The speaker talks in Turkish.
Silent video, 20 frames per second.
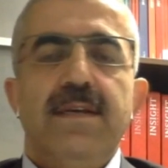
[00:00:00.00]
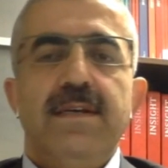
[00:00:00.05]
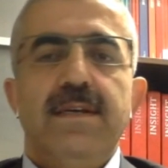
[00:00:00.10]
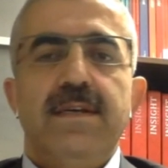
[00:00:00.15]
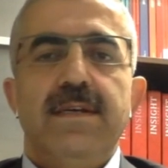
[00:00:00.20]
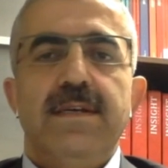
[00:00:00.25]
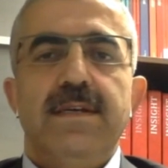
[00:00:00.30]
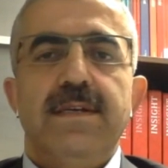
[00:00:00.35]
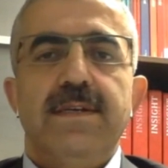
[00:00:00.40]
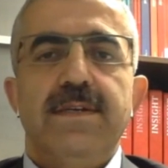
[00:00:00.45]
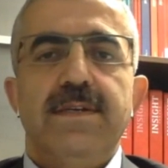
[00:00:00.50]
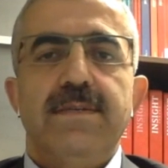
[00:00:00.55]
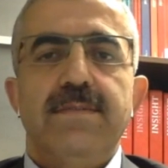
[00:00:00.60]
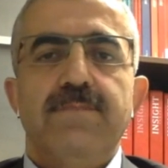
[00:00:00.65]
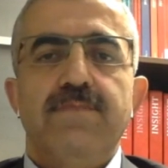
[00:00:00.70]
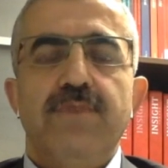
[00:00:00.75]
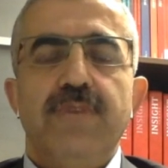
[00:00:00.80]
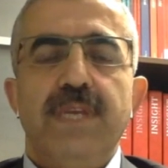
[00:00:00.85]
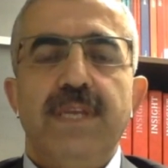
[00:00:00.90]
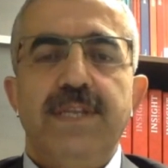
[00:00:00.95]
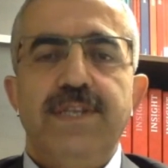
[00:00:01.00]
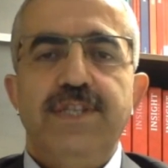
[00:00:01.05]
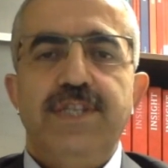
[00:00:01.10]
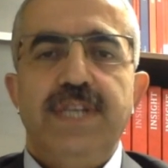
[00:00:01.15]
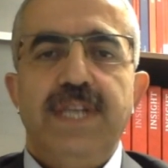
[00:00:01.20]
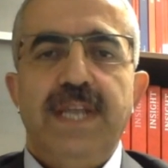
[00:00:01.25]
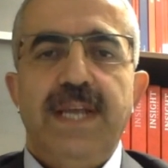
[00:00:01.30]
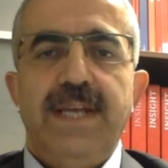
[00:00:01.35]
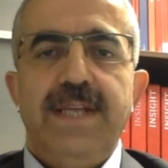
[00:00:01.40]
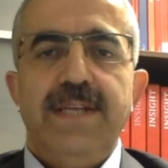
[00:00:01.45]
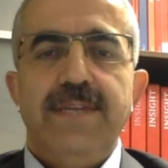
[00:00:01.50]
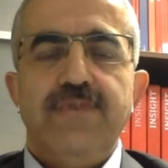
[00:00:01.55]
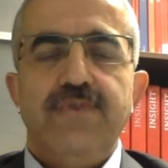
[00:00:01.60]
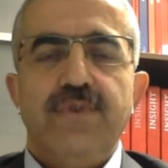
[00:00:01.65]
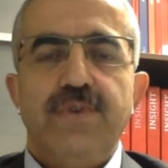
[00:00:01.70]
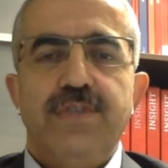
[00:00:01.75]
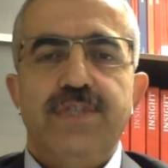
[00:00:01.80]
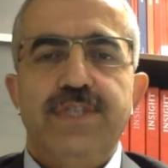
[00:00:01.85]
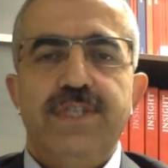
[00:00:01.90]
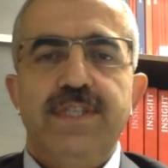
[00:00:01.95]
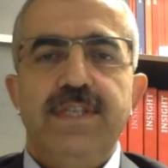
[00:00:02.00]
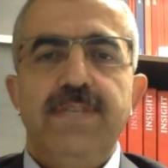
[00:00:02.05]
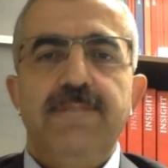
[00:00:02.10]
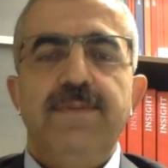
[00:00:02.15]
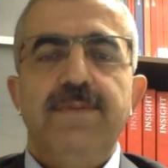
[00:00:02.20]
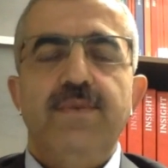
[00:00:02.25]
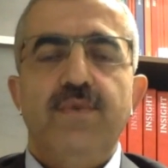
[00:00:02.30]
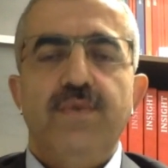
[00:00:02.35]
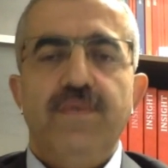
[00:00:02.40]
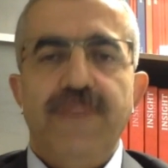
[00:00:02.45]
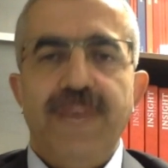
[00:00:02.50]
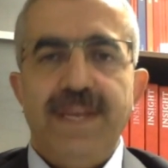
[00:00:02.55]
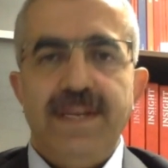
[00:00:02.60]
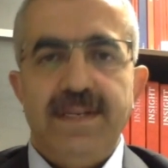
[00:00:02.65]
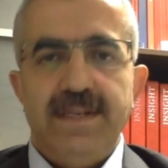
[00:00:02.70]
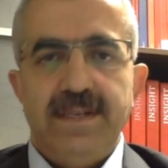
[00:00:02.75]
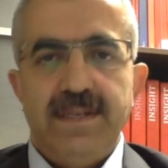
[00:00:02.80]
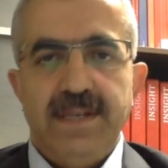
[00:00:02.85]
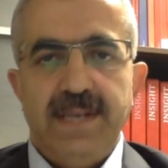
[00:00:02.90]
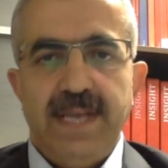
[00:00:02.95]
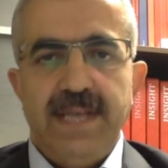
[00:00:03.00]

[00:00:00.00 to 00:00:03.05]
E, bu ilişkilerde çok ciddi bir güven